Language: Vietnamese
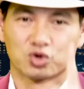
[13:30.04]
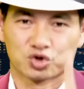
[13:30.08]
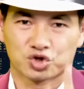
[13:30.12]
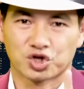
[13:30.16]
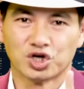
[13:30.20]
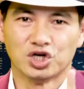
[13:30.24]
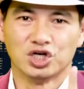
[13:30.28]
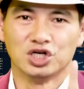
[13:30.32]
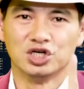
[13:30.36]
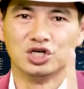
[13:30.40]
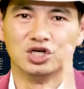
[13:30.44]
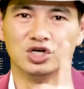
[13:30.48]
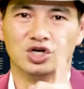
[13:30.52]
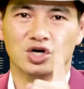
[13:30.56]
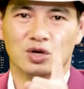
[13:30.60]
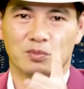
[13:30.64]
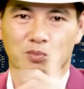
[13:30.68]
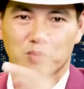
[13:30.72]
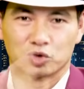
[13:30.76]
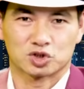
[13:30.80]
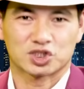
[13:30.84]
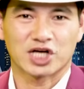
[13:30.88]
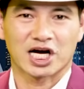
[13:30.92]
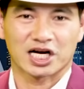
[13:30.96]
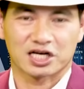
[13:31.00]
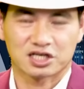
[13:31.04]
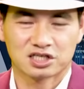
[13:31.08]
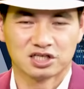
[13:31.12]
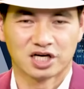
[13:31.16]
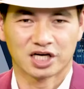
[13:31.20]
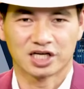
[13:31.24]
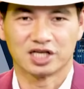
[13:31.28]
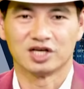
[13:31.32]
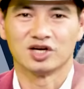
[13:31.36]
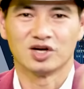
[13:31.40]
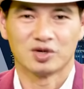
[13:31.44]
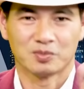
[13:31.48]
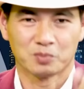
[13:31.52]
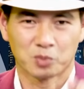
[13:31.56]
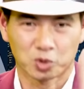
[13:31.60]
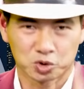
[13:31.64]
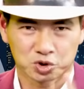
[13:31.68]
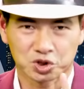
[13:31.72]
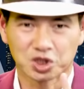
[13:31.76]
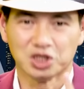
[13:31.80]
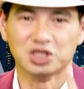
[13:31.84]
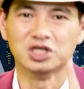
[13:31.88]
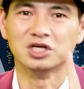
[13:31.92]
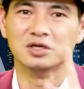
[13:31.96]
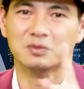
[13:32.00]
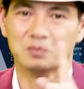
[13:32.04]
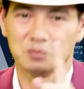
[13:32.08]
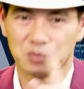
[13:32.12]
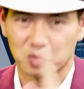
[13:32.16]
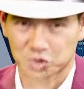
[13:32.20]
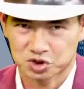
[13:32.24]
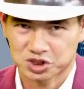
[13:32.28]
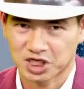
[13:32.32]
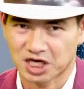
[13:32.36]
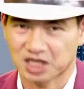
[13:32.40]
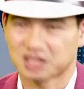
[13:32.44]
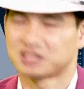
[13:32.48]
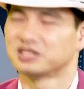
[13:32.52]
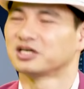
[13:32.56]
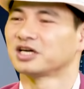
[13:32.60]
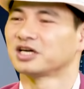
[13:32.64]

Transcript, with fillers: một từ một chàng cười một từ một chàng